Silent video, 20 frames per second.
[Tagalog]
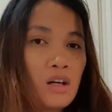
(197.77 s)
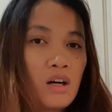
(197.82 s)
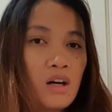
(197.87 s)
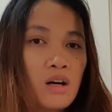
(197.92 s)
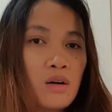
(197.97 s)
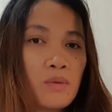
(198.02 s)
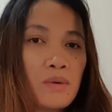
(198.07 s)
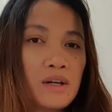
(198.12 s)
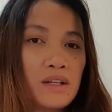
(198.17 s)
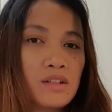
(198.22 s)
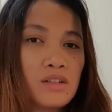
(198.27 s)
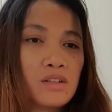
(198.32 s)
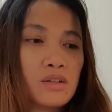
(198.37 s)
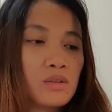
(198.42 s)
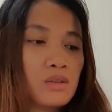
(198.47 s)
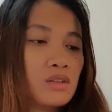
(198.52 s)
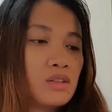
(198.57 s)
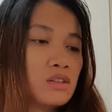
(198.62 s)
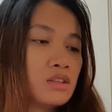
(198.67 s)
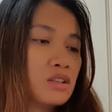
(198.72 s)
Uh, what do you
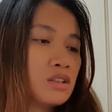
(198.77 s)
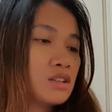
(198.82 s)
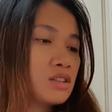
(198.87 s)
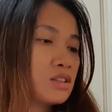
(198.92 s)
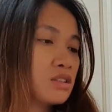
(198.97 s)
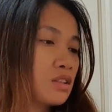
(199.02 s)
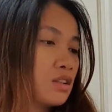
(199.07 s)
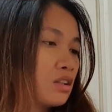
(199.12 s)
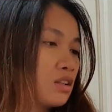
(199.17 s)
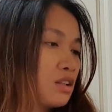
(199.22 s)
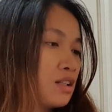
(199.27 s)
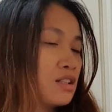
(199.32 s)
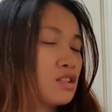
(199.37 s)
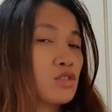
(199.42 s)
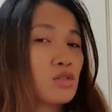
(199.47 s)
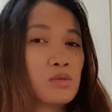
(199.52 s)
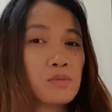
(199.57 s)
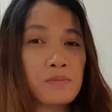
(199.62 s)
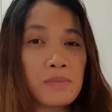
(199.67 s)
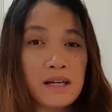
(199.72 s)
call this? Uh,
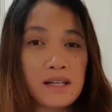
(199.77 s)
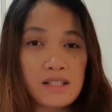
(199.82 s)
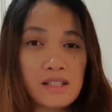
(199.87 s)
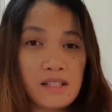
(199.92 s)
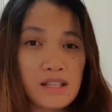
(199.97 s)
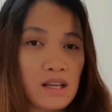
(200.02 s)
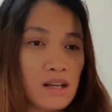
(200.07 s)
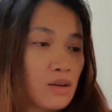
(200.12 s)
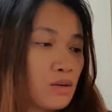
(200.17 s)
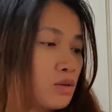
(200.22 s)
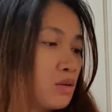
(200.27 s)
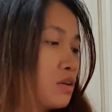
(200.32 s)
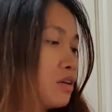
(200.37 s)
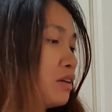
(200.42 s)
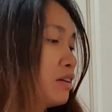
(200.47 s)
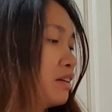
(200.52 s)
lechon paksiw.